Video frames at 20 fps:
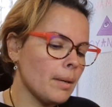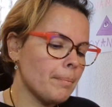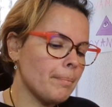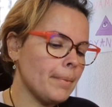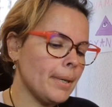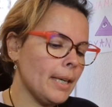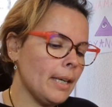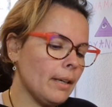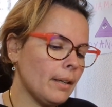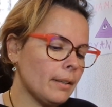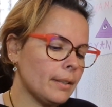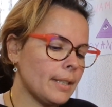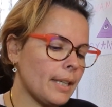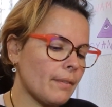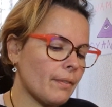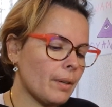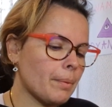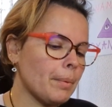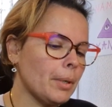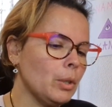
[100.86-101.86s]
Mais il y
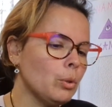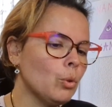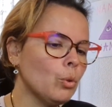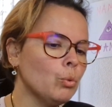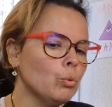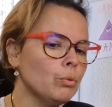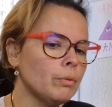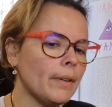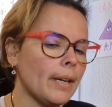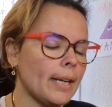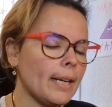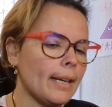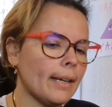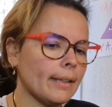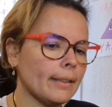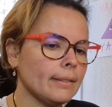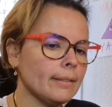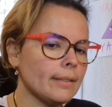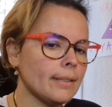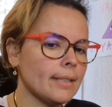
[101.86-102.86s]
a vraiment une nouvelle
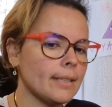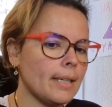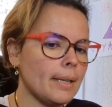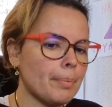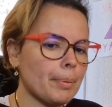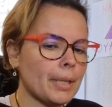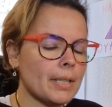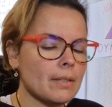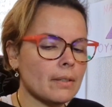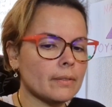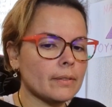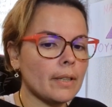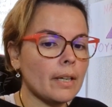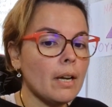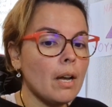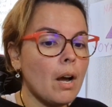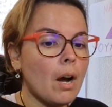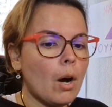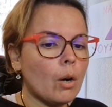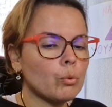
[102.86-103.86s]
ère hein, qui est présente. Hein.
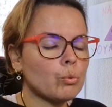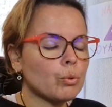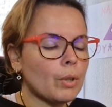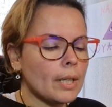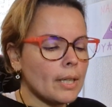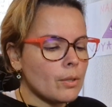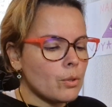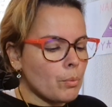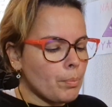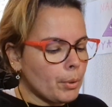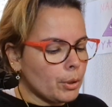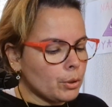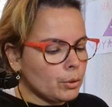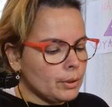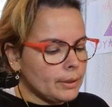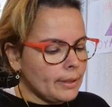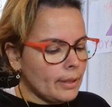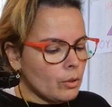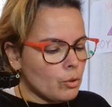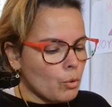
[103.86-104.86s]
En tout cas, les
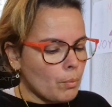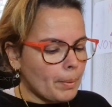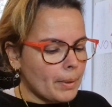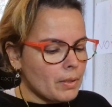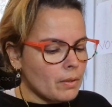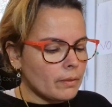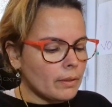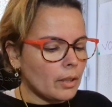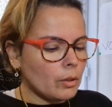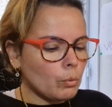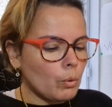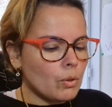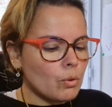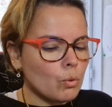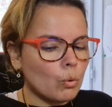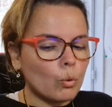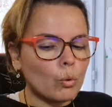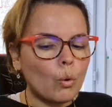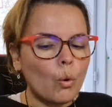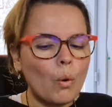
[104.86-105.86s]
opportunités qui se présentent à toi
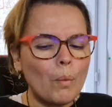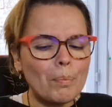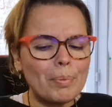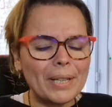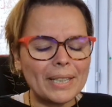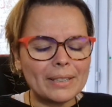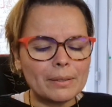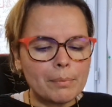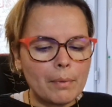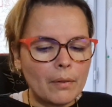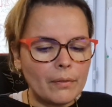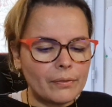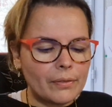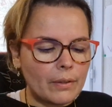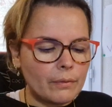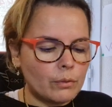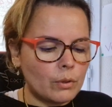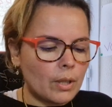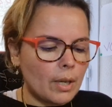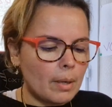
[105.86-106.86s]
sont complètement
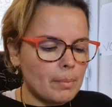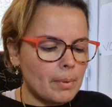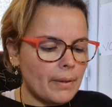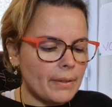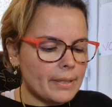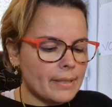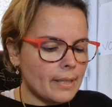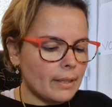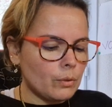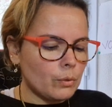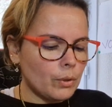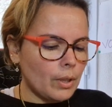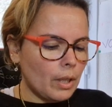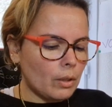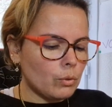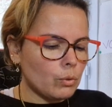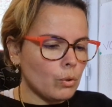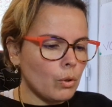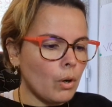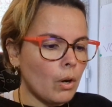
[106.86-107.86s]
favorables avec cette
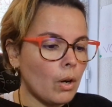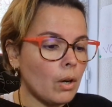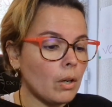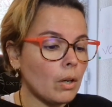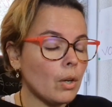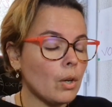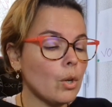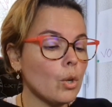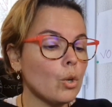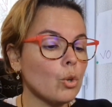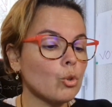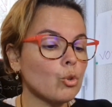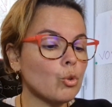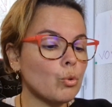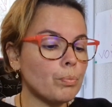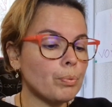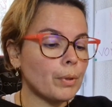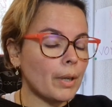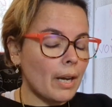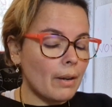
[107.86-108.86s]
carte or.
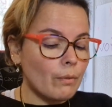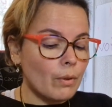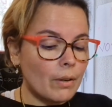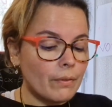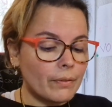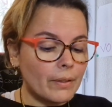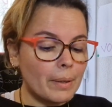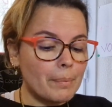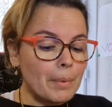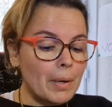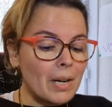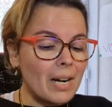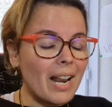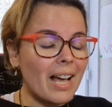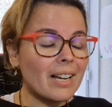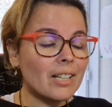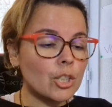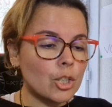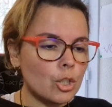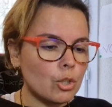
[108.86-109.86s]
Tu pourrais avoir vraiment
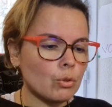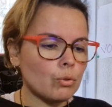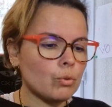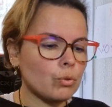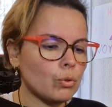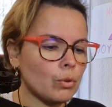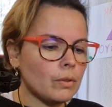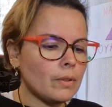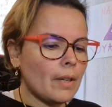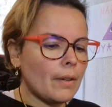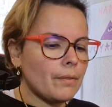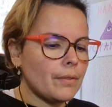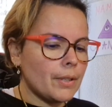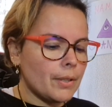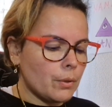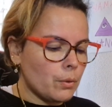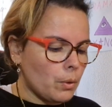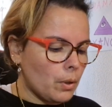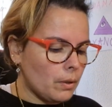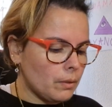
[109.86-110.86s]
la chance de ta
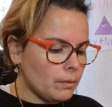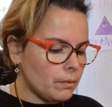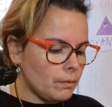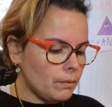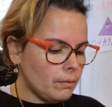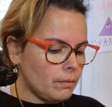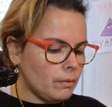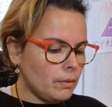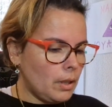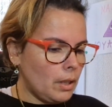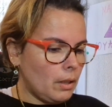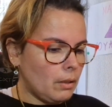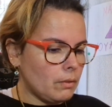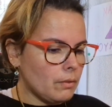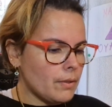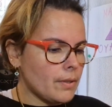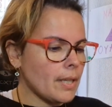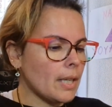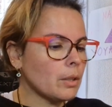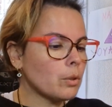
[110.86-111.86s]
vie, quoi. Voilà,
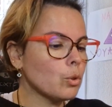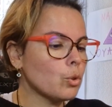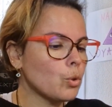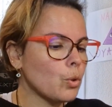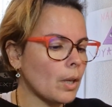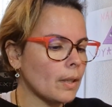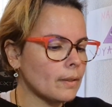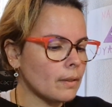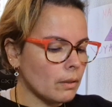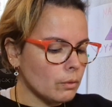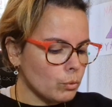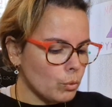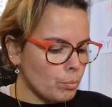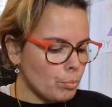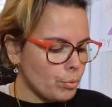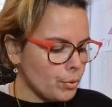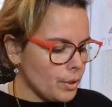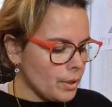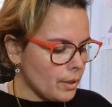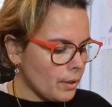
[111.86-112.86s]
celle que tu attends
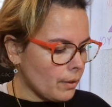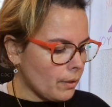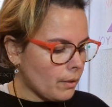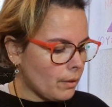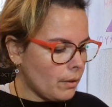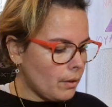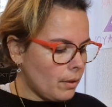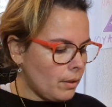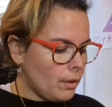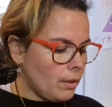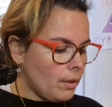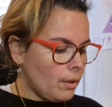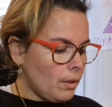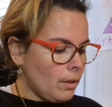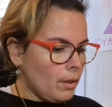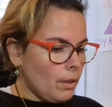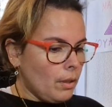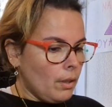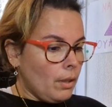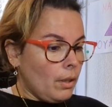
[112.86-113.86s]
depuis
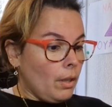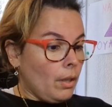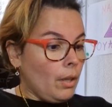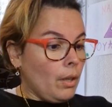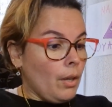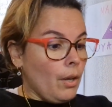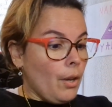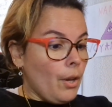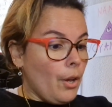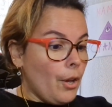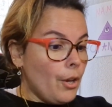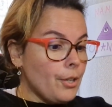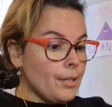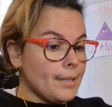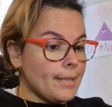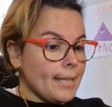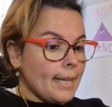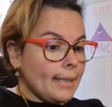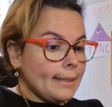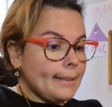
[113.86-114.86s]

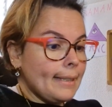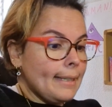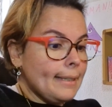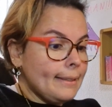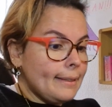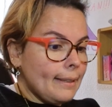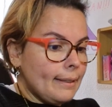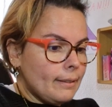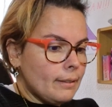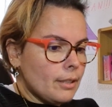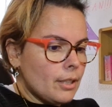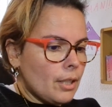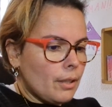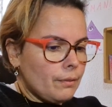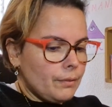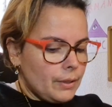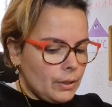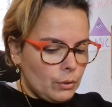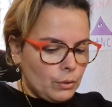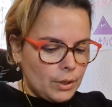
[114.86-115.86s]
un certain temps, j'ai
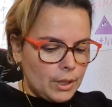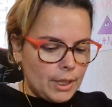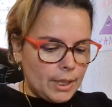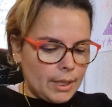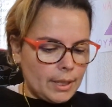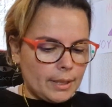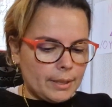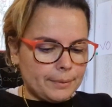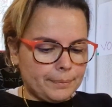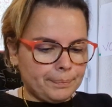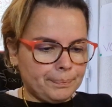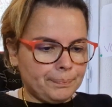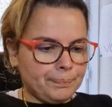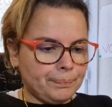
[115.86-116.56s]
envie de dire.